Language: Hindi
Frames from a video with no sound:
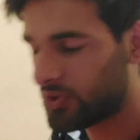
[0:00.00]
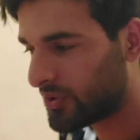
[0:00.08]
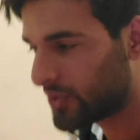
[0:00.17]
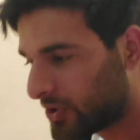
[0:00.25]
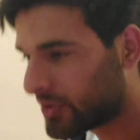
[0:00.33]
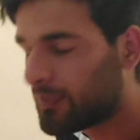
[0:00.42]
होए
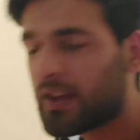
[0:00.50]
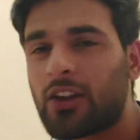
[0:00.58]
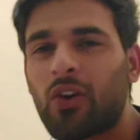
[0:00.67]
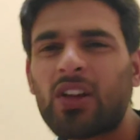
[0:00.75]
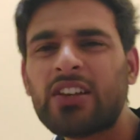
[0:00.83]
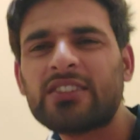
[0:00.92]
होए
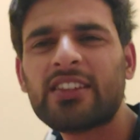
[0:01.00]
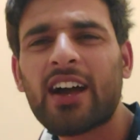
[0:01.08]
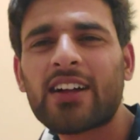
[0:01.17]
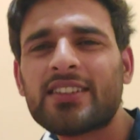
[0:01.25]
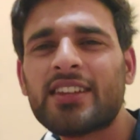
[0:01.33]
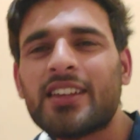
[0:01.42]
मैं कॉलेज से
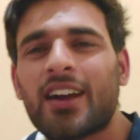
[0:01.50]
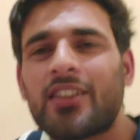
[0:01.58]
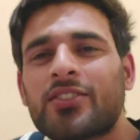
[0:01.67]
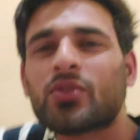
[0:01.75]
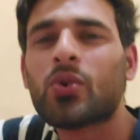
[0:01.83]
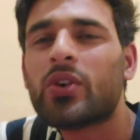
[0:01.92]
आते ही
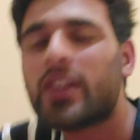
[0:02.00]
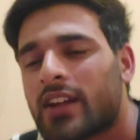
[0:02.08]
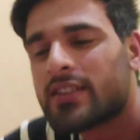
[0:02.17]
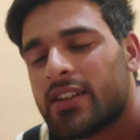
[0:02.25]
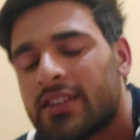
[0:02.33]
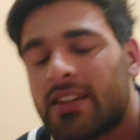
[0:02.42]
यार सो
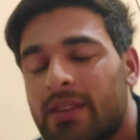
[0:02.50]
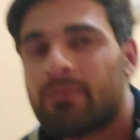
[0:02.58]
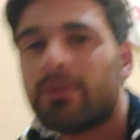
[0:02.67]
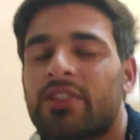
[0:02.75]
गया था इतनी